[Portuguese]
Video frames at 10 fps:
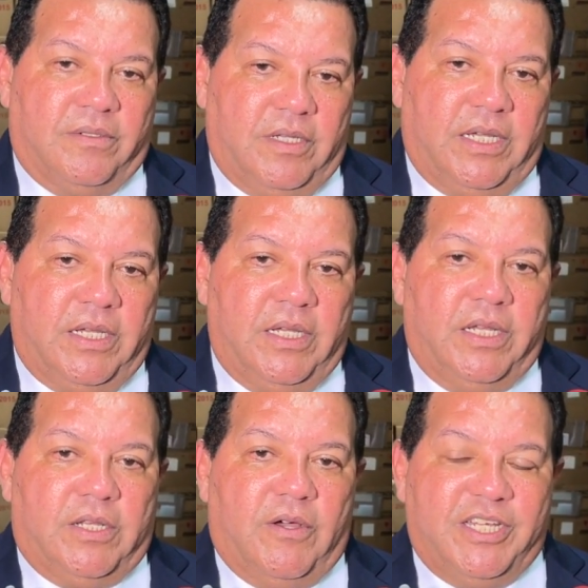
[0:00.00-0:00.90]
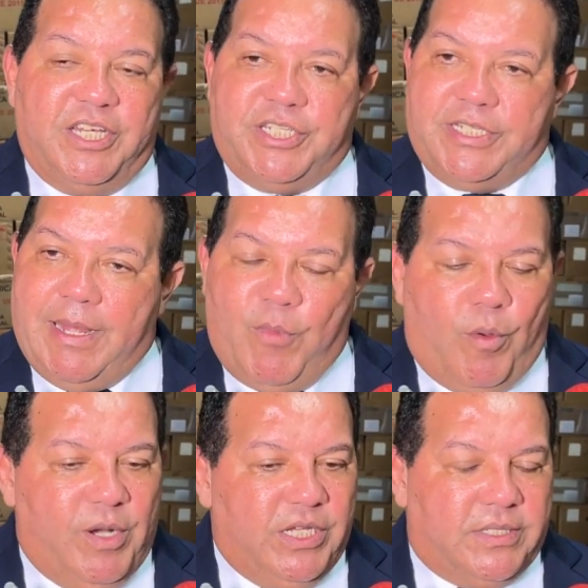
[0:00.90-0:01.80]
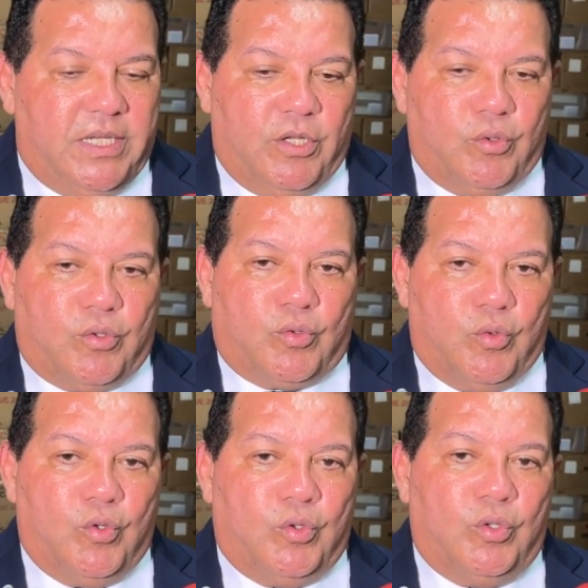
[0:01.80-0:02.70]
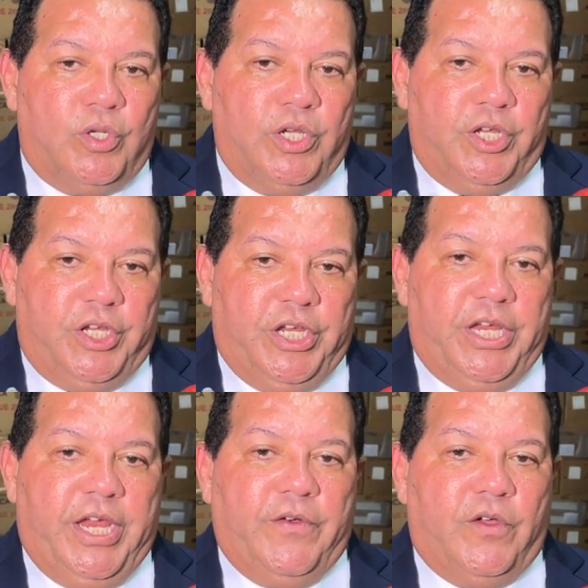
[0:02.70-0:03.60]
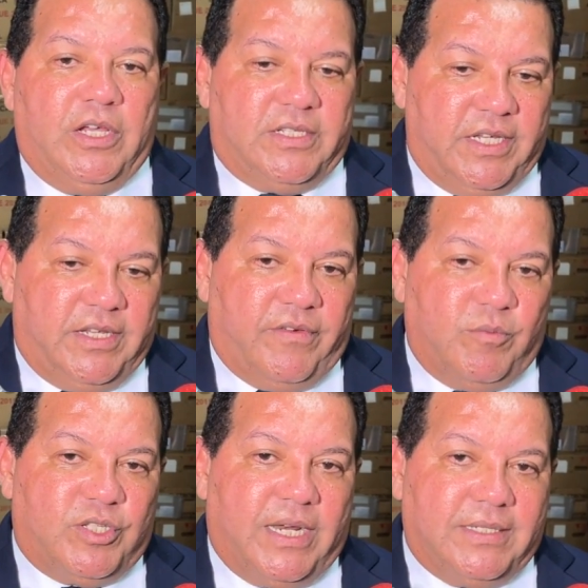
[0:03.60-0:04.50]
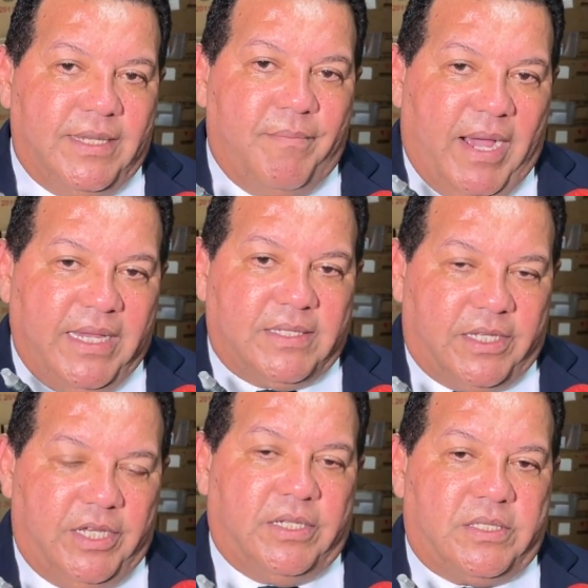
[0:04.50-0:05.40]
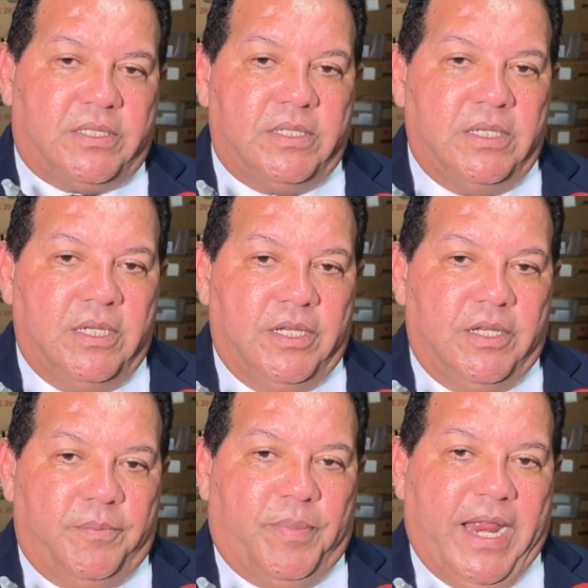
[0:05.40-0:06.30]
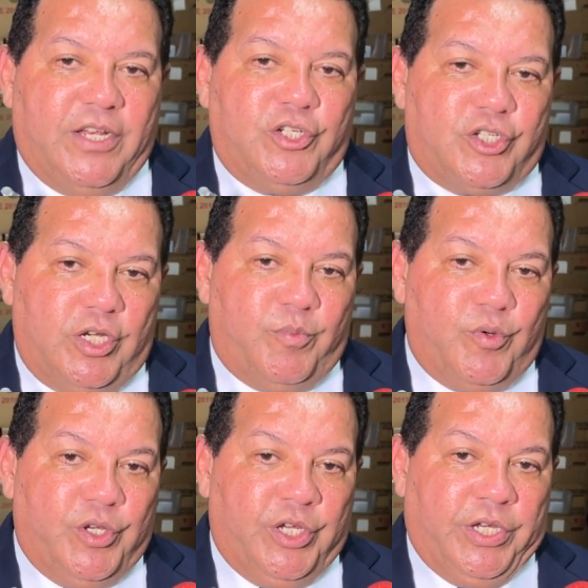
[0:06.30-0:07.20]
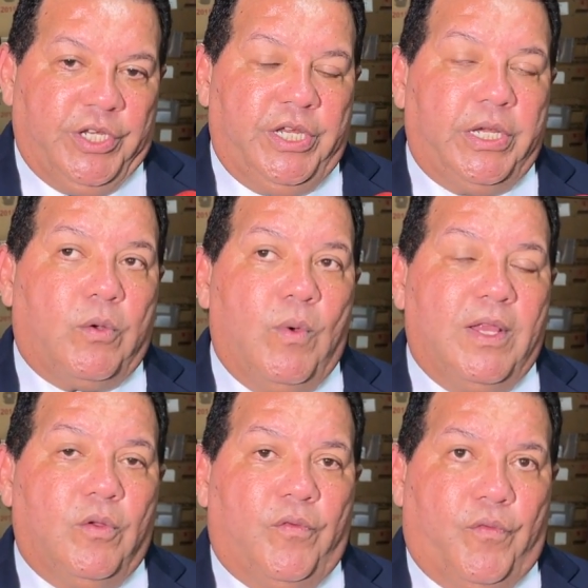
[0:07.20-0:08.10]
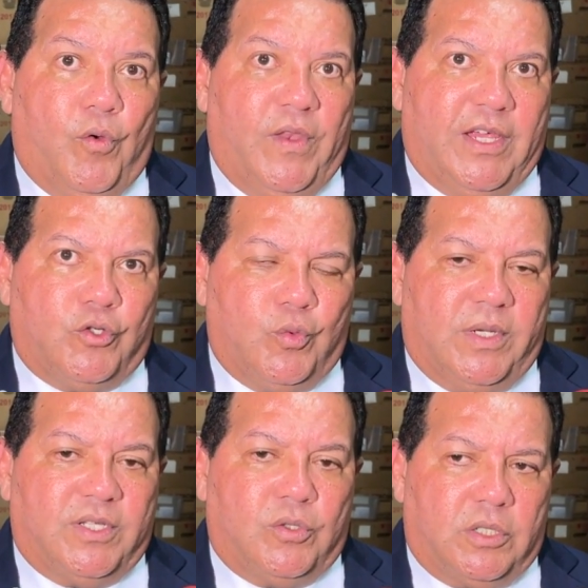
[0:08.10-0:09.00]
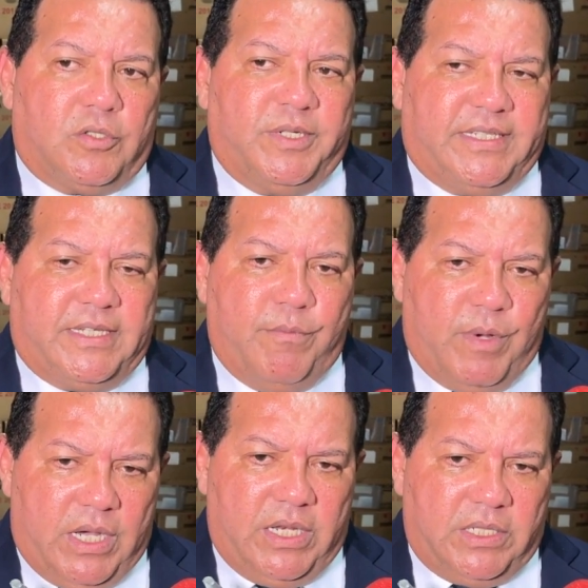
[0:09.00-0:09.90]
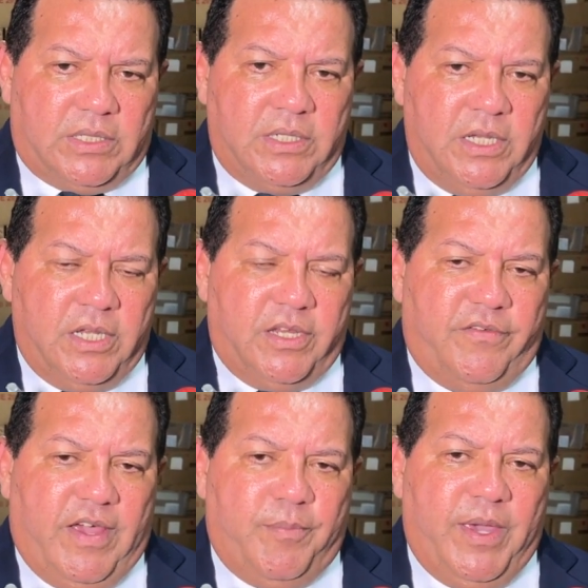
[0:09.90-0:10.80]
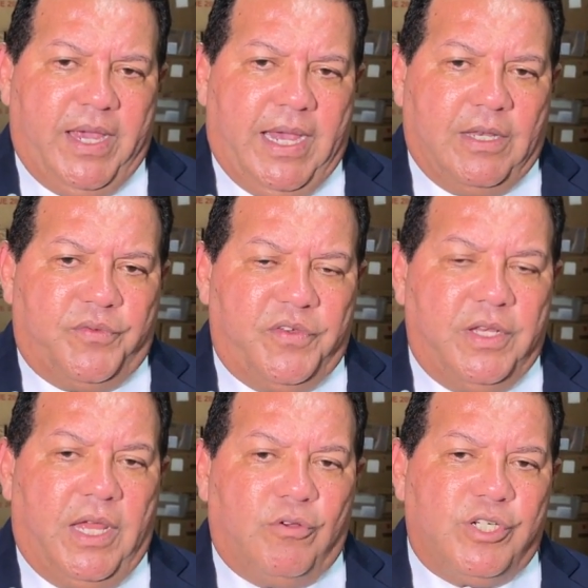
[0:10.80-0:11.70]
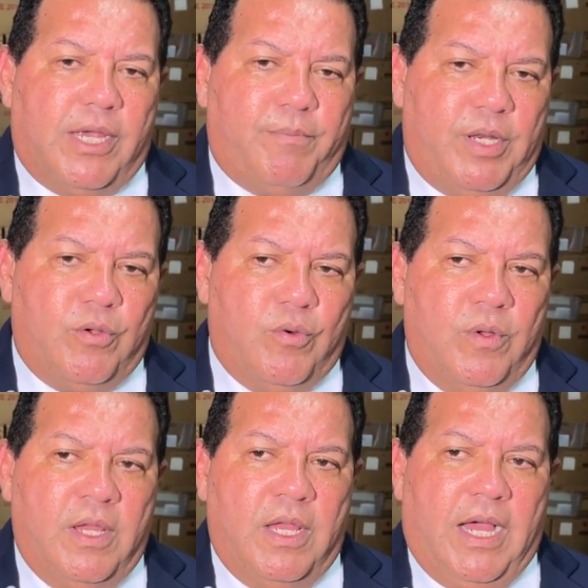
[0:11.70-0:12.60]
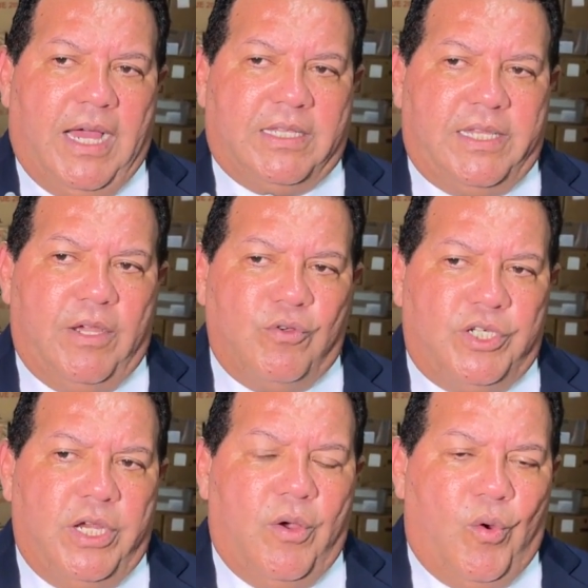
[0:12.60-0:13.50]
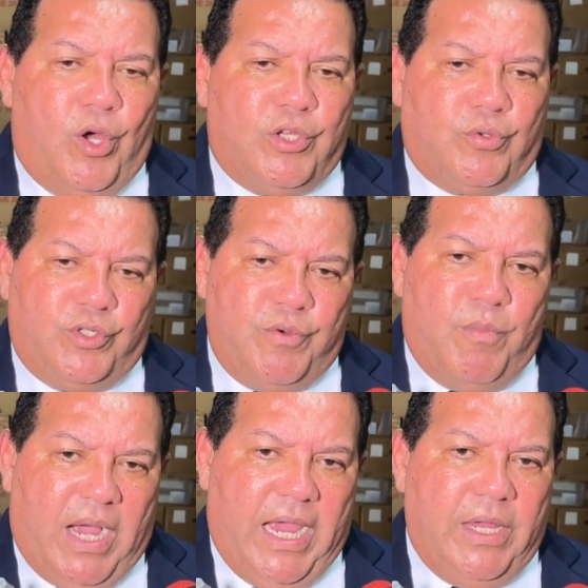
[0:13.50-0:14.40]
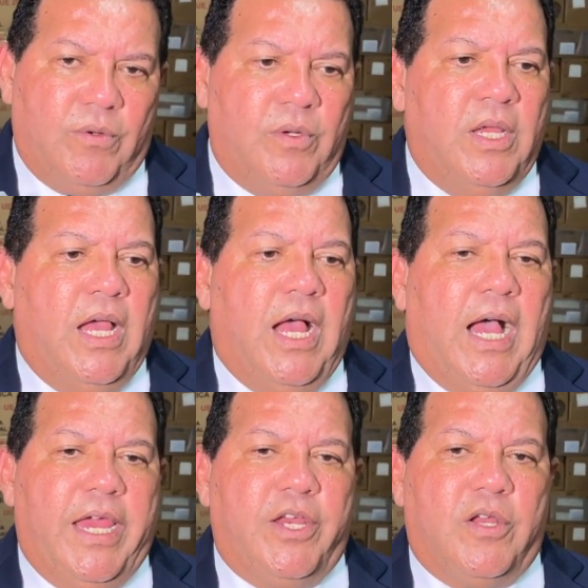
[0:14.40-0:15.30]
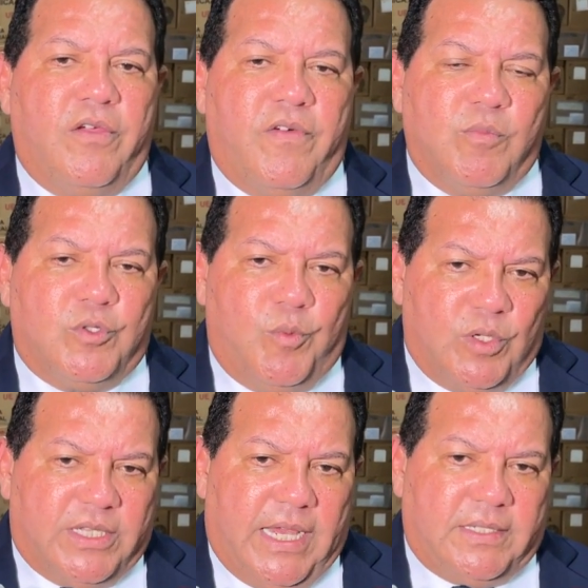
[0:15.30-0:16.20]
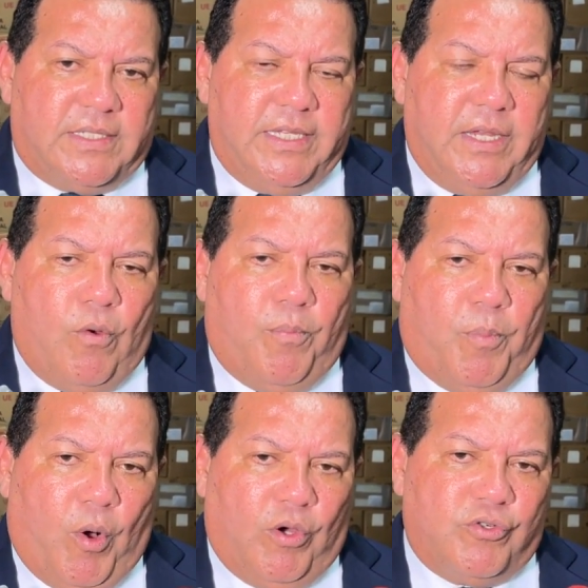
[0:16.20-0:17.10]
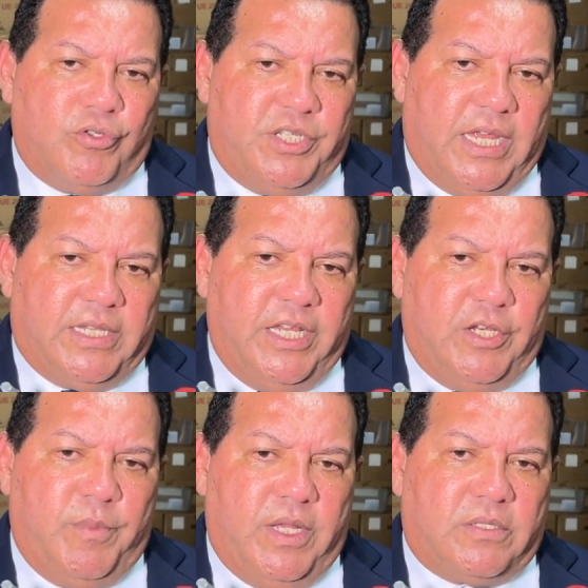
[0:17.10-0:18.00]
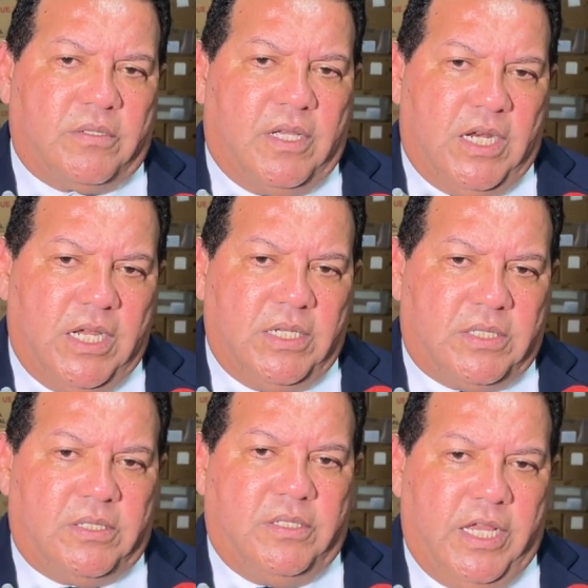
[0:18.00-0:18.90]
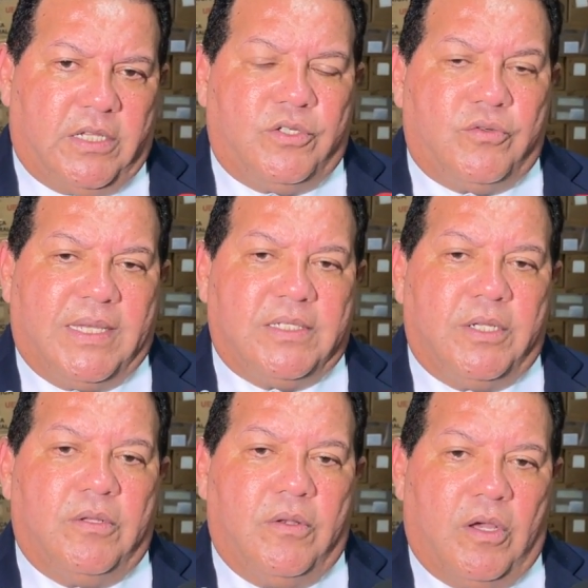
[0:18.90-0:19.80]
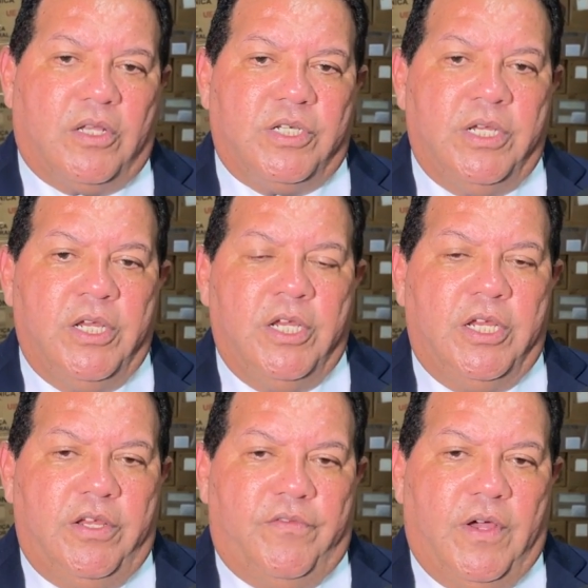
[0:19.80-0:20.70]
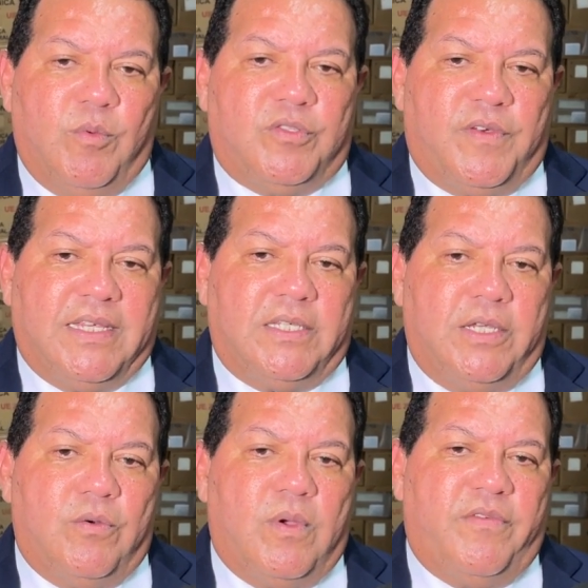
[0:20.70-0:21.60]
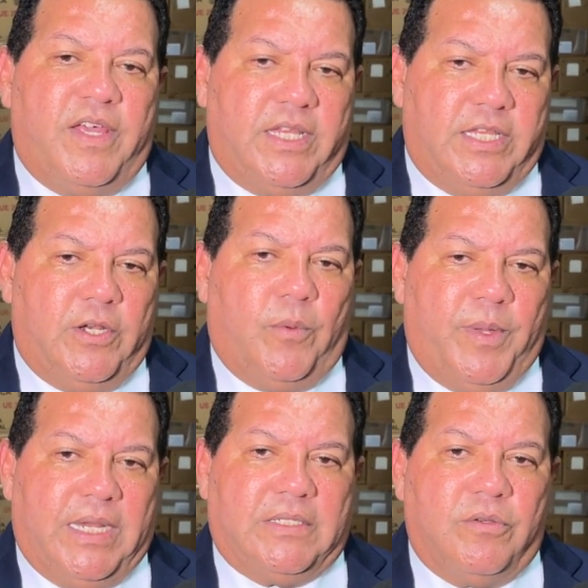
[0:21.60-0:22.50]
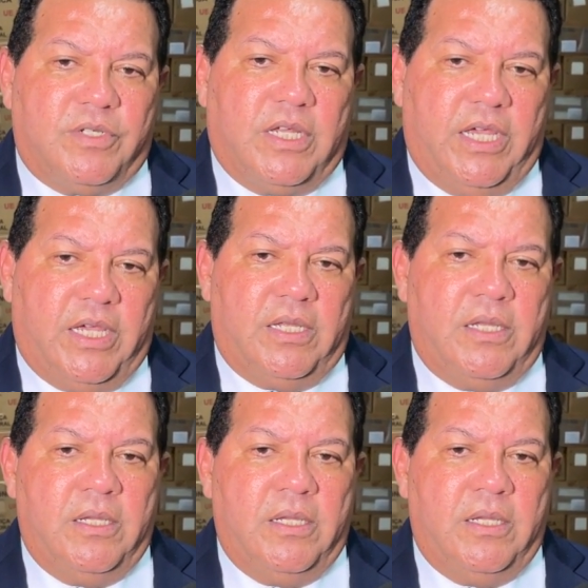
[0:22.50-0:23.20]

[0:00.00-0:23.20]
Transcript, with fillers: Né? Então, a gente está mobilizando tudo e nós ainda vamos trazer mais kits e para distribuir. E quando for nas duas últimas semanas, que vai pegar do final de abril até o dia 8 de maio, aí nós vamos montar cinco postos de atendimentos grandes dentro de Juazeiro do Norte e vamos fazer uma verdadeira operação de guerra,